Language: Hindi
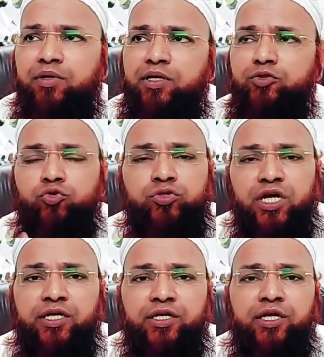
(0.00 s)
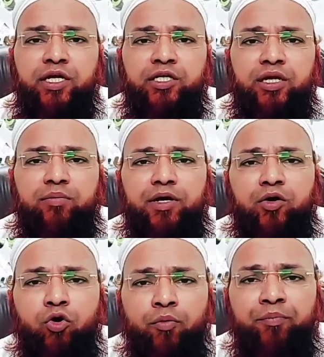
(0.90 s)
बड़ी सोसाइटी है इतना
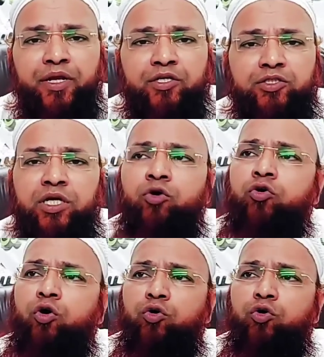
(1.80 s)
बड़ा कॉम्प्लेक्स है और